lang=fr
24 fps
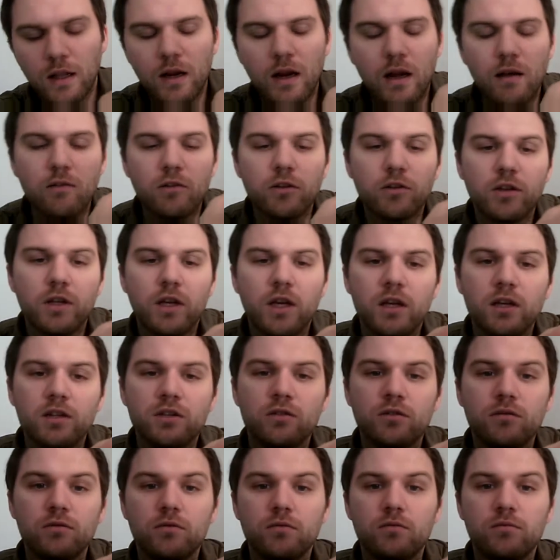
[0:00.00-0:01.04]

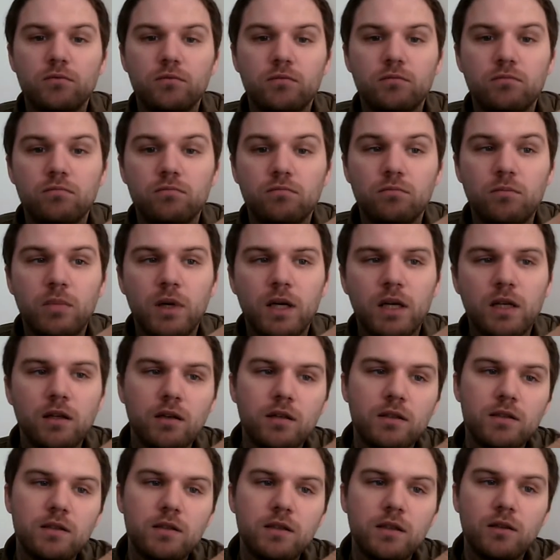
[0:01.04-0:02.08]
L'avantage,
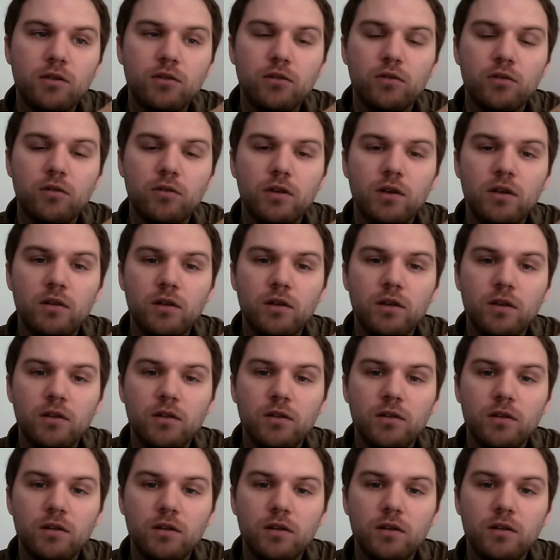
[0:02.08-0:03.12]
bah, c'est
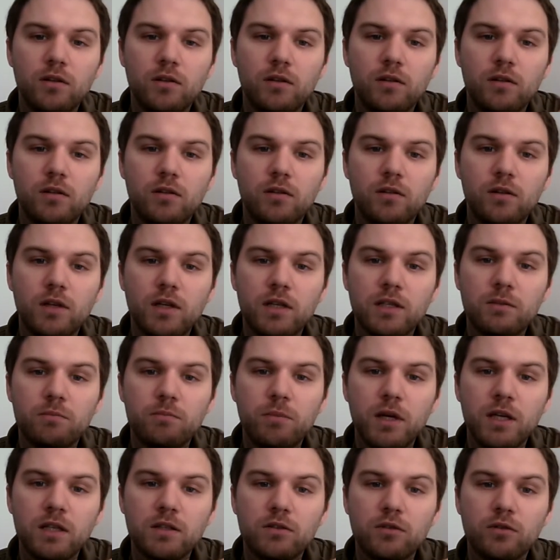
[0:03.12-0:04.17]
que
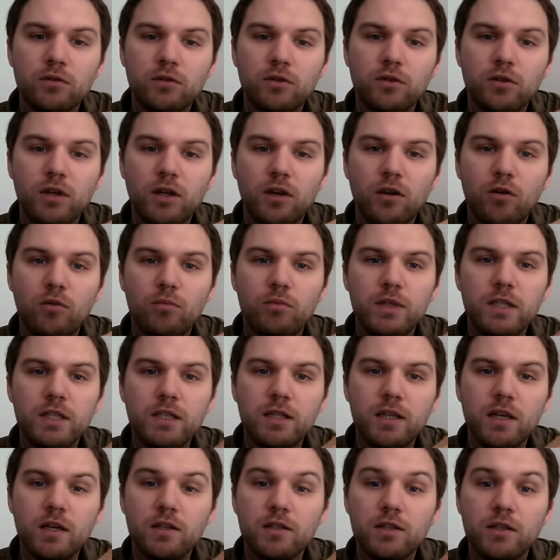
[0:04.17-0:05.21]
l'espace entre les
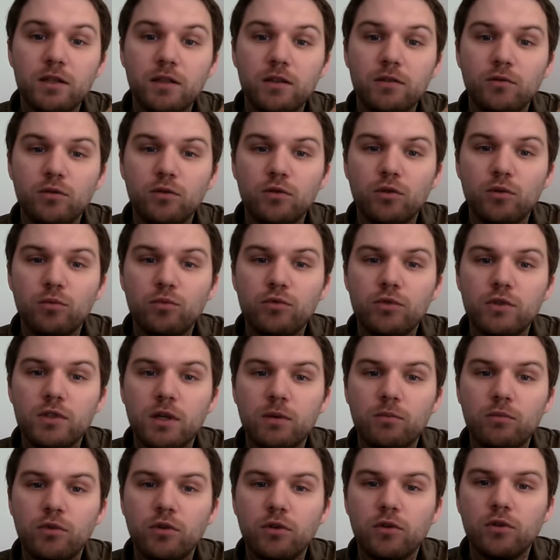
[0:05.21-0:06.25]
remplissages est d'autant plus
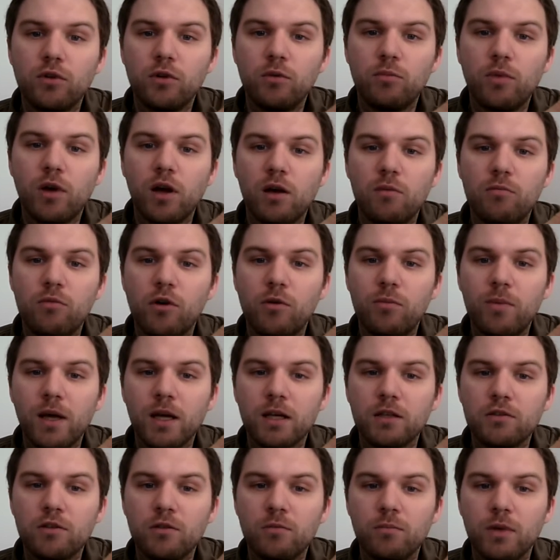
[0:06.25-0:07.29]
important par rapport par
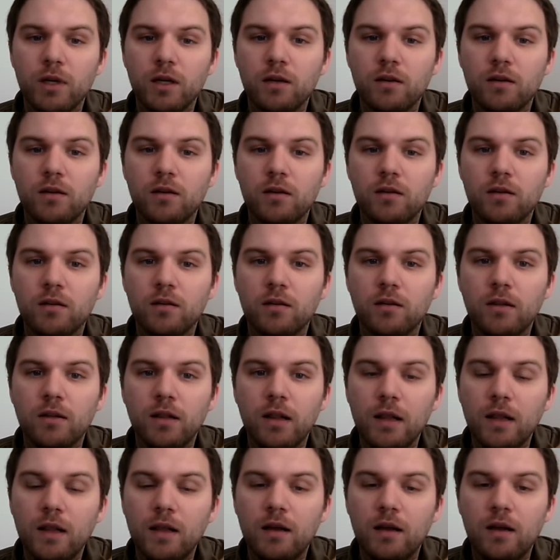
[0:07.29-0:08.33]
exemple
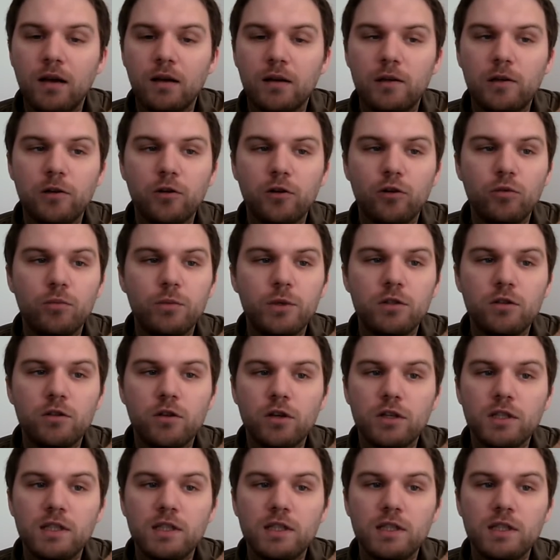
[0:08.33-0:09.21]
à un, un